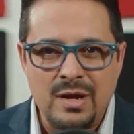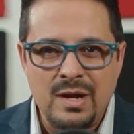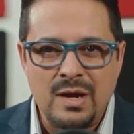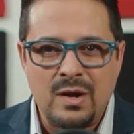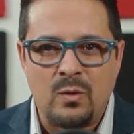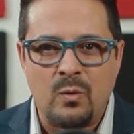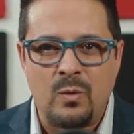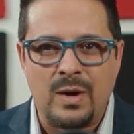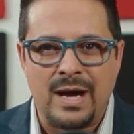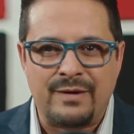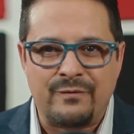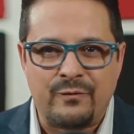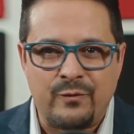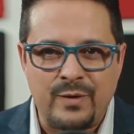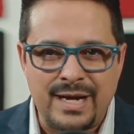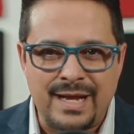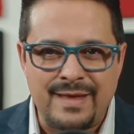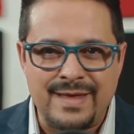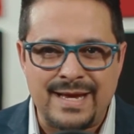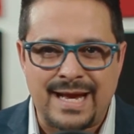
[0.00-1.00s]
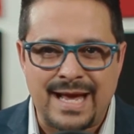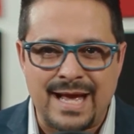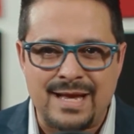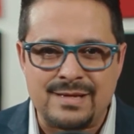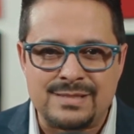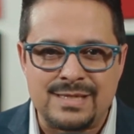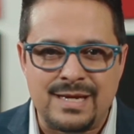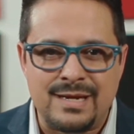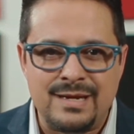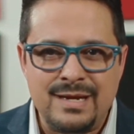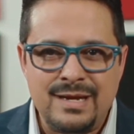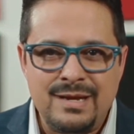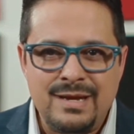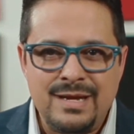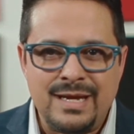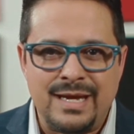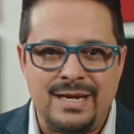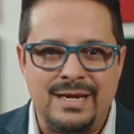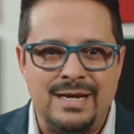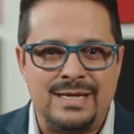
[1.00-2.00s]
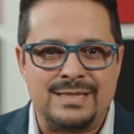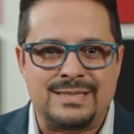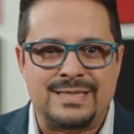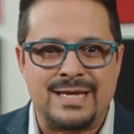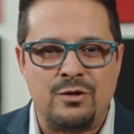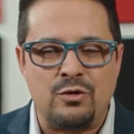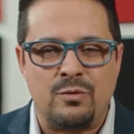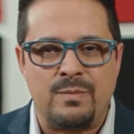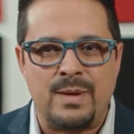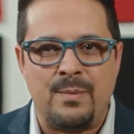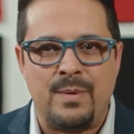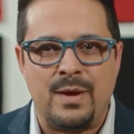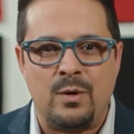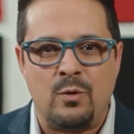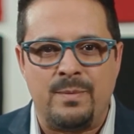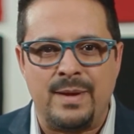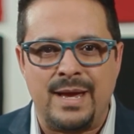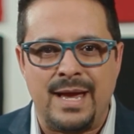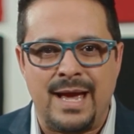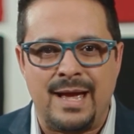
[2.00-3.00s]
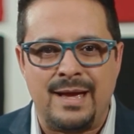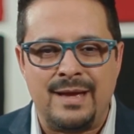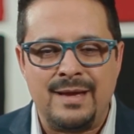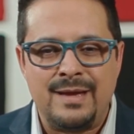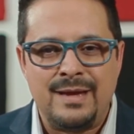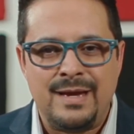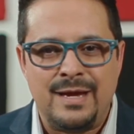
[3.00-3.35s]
jugar fuera de casa que en el estadio BBVA,